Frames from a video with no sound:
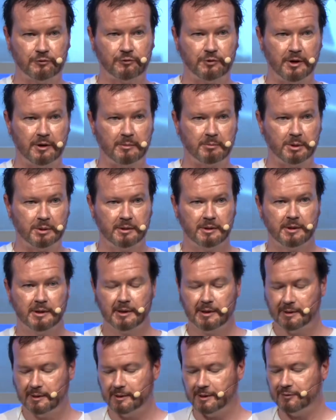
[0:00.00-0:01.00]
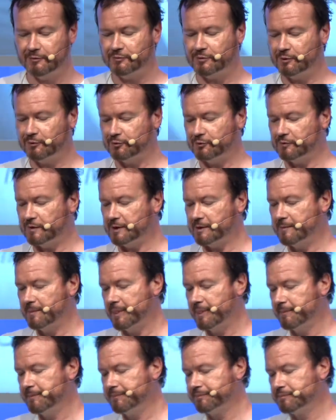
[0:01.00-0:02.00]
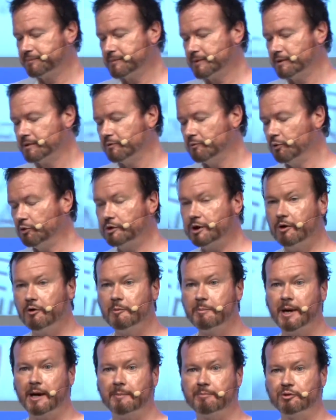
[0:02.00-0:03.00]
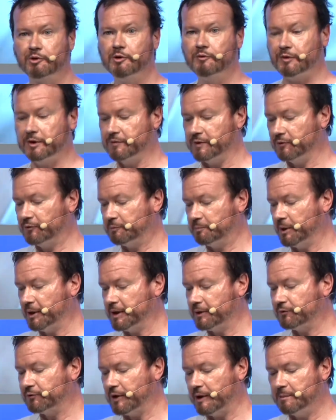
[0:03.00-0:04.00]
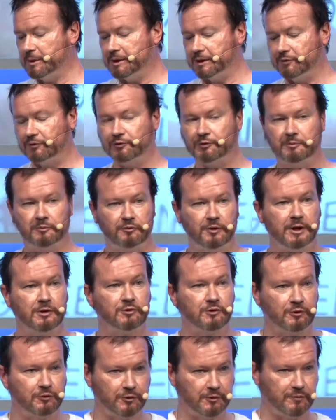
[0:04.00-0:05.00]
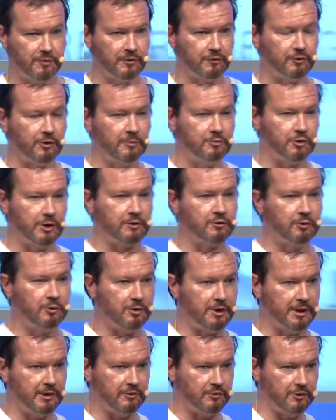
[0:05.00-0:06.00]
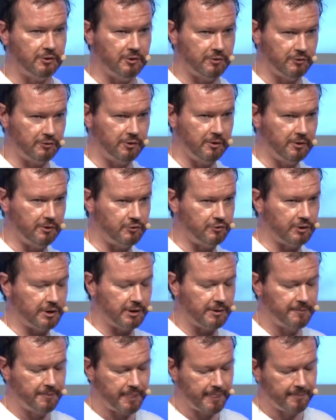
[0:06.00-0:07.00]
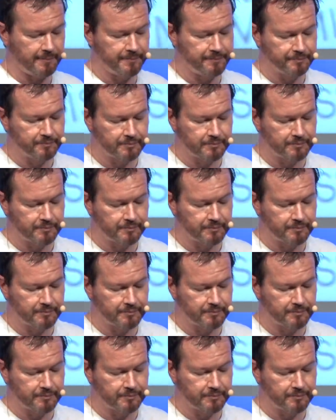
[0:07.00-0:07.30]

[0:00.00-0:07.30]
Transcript: トランセンデンス先ほど先見的あるいは超越的というふうに申し上げましたけれどもそれのサブということであります